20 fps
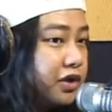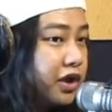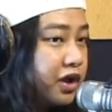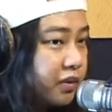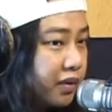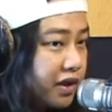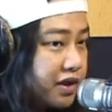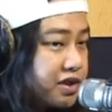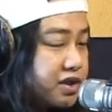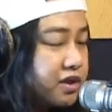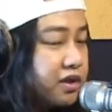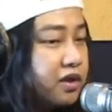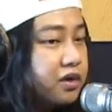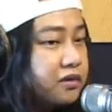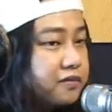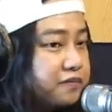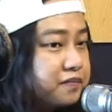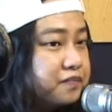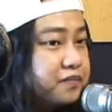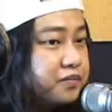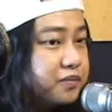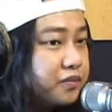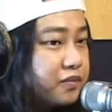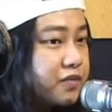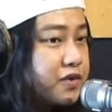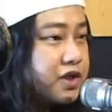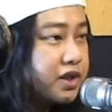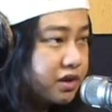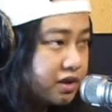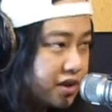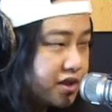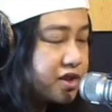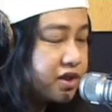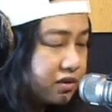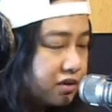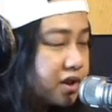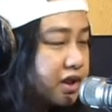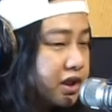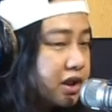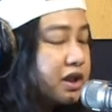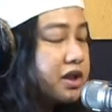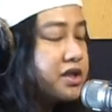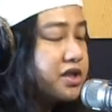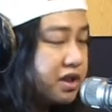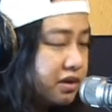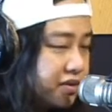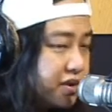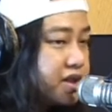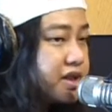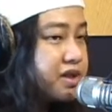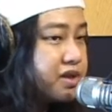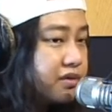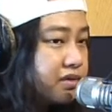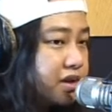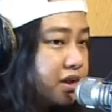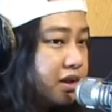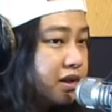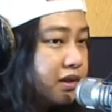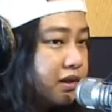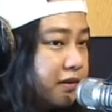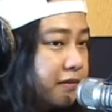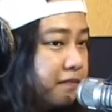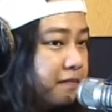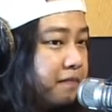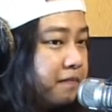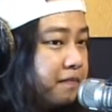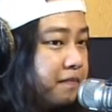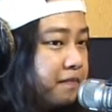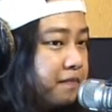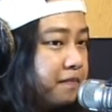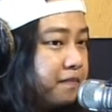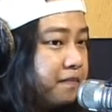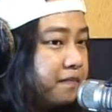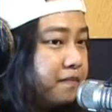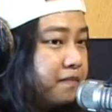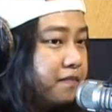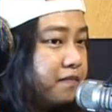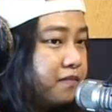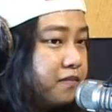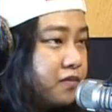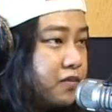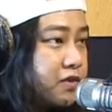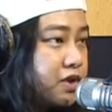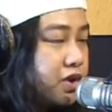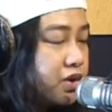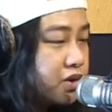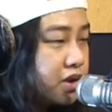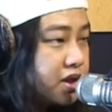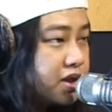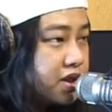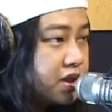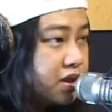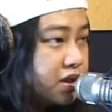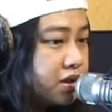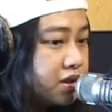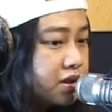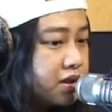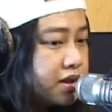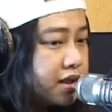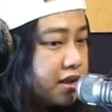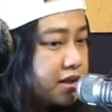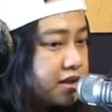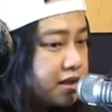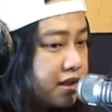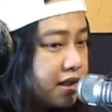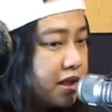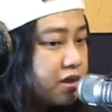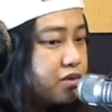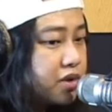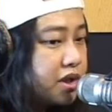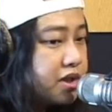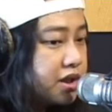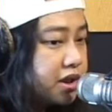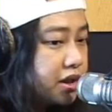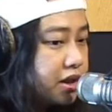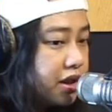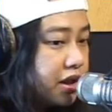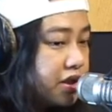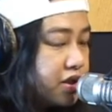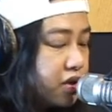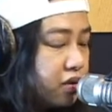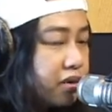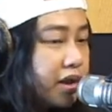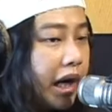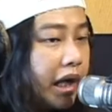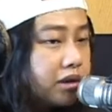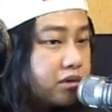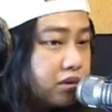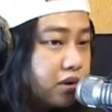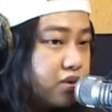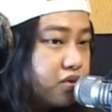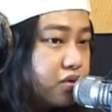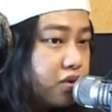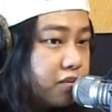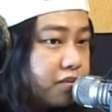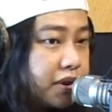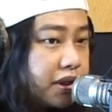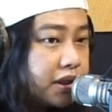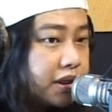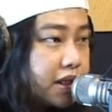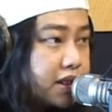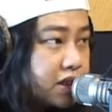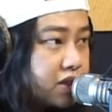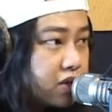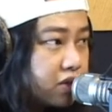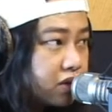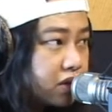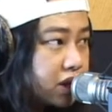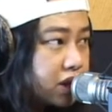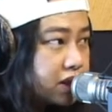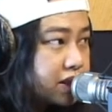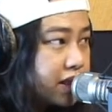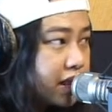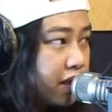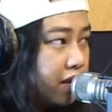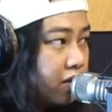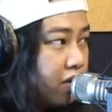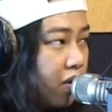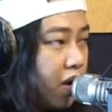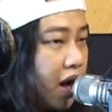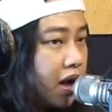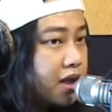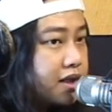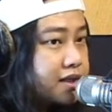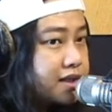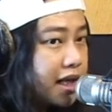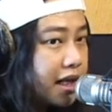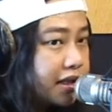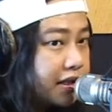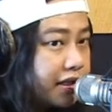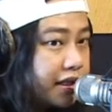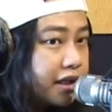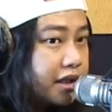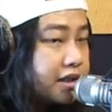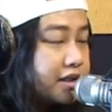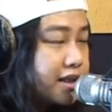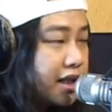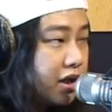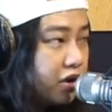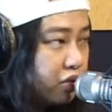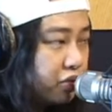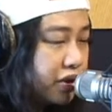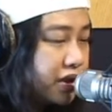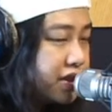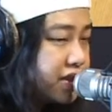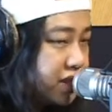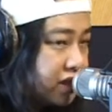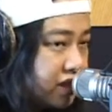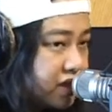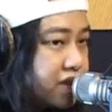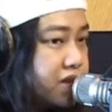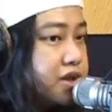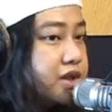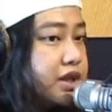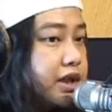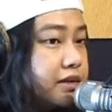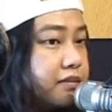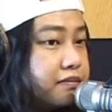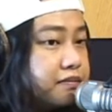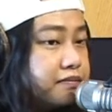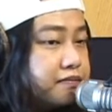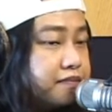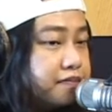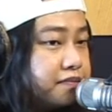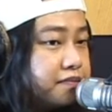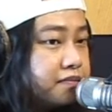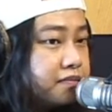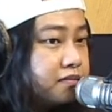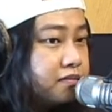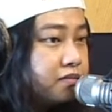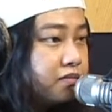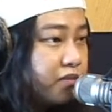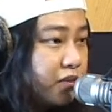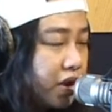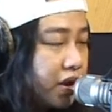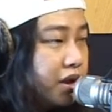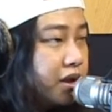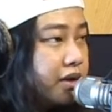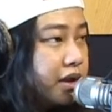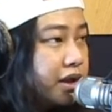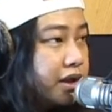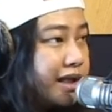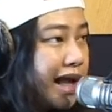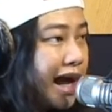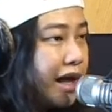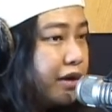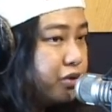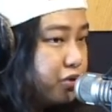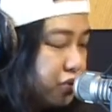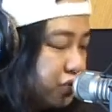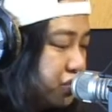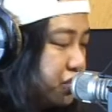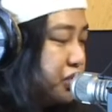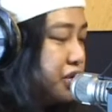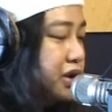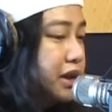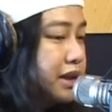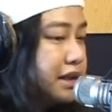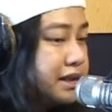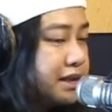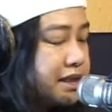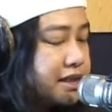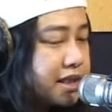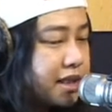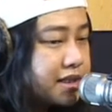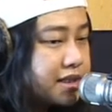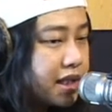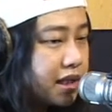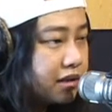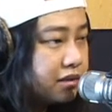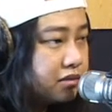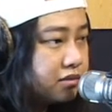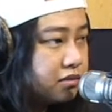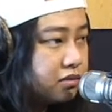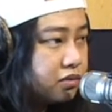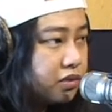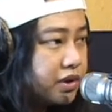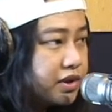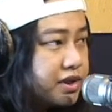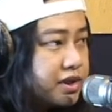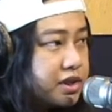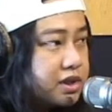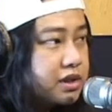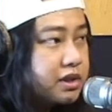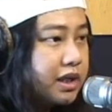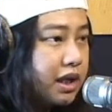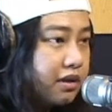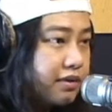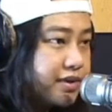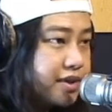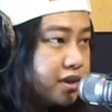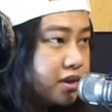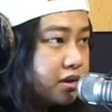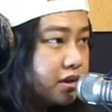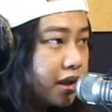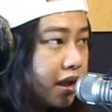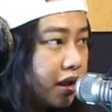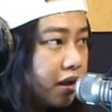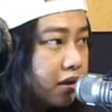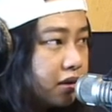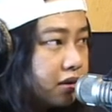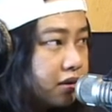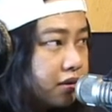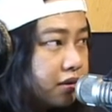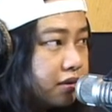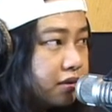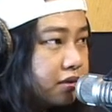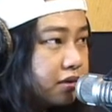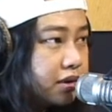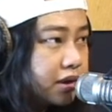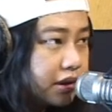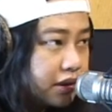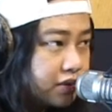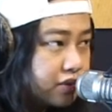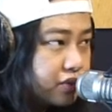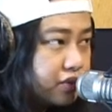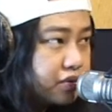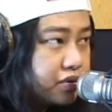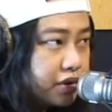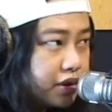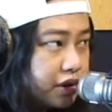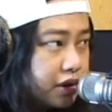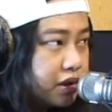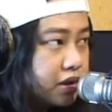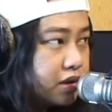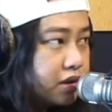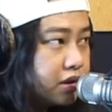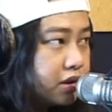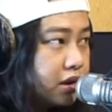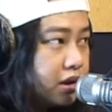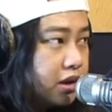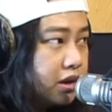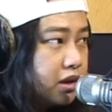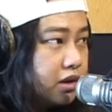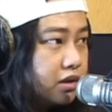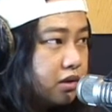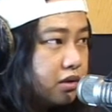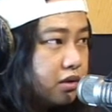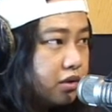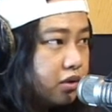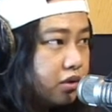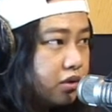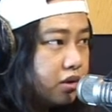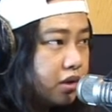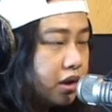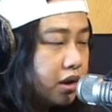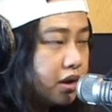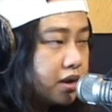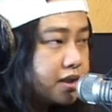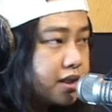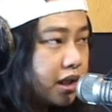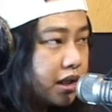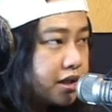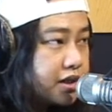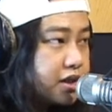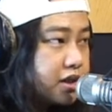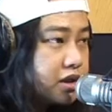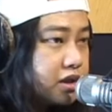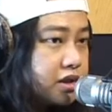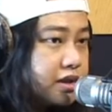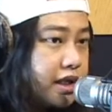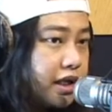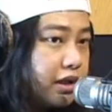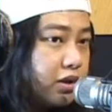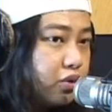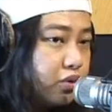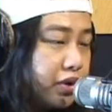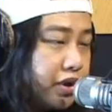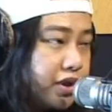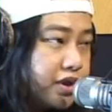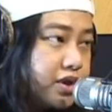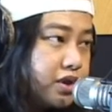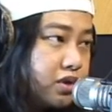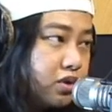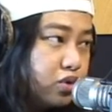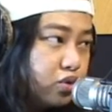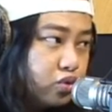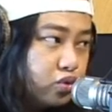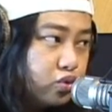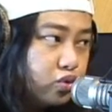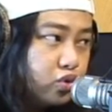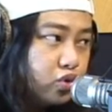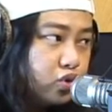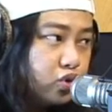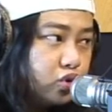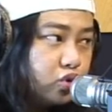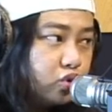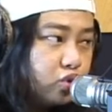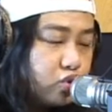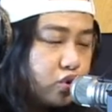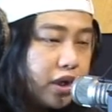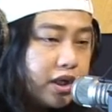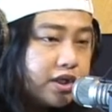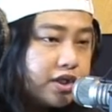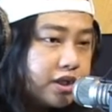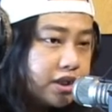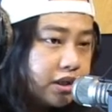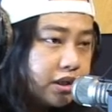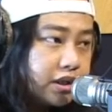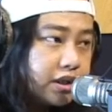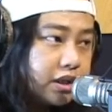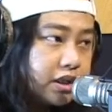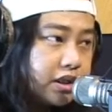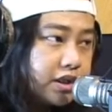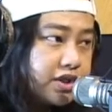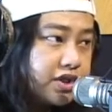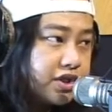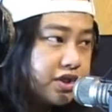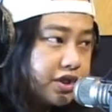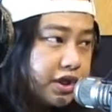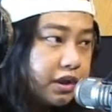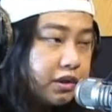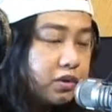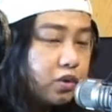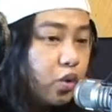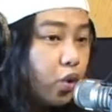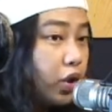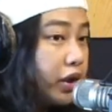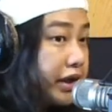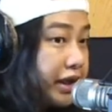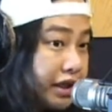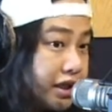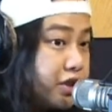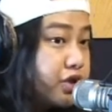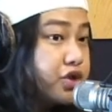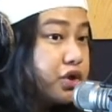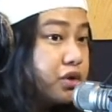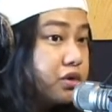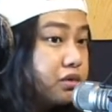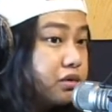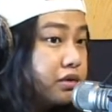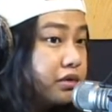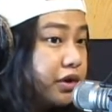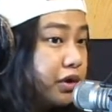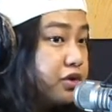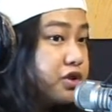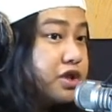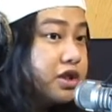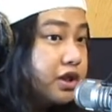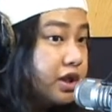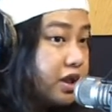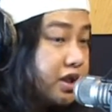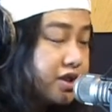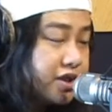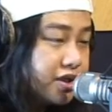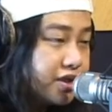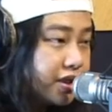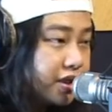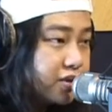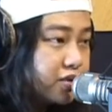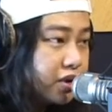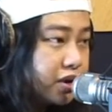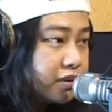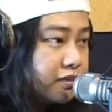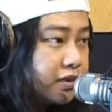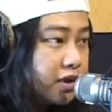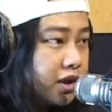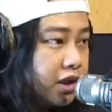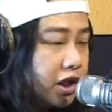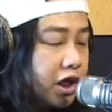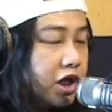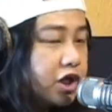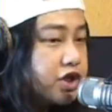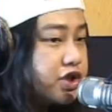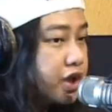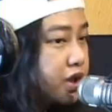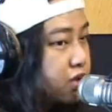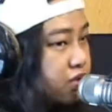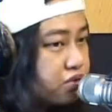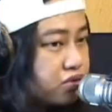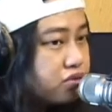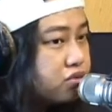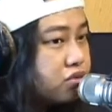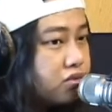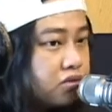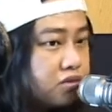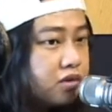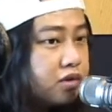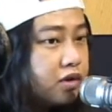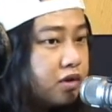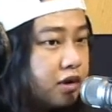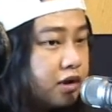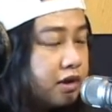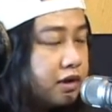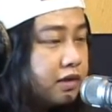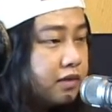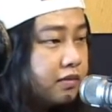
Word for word: 是因为这一首歌哦，才定掉他张你这张专辑是。这首歌是整整张专辑第一首开录的作品，但这首歌在花了三天在录音室的时间。哇。对，因为台语再加上文字咬字，然后距离呃上一次在录音室录录专辑的这个时间过了很久，六七年的时间，所以很生疏。嗯。